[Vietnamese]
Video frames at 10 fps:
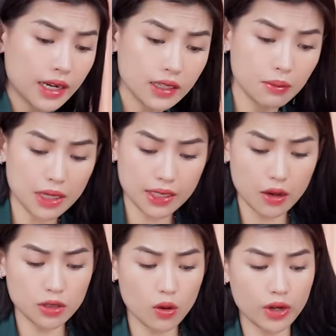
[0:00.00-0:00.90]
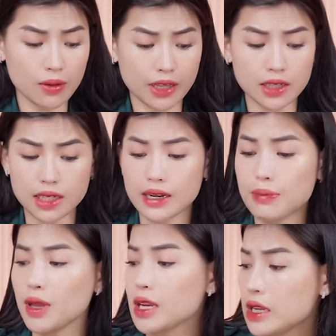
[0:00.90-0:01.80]
cái mà theo riêng quan điểm cá nhân chị là
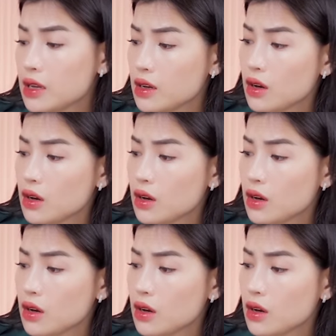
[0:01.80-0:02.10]
đẹp nhất đi.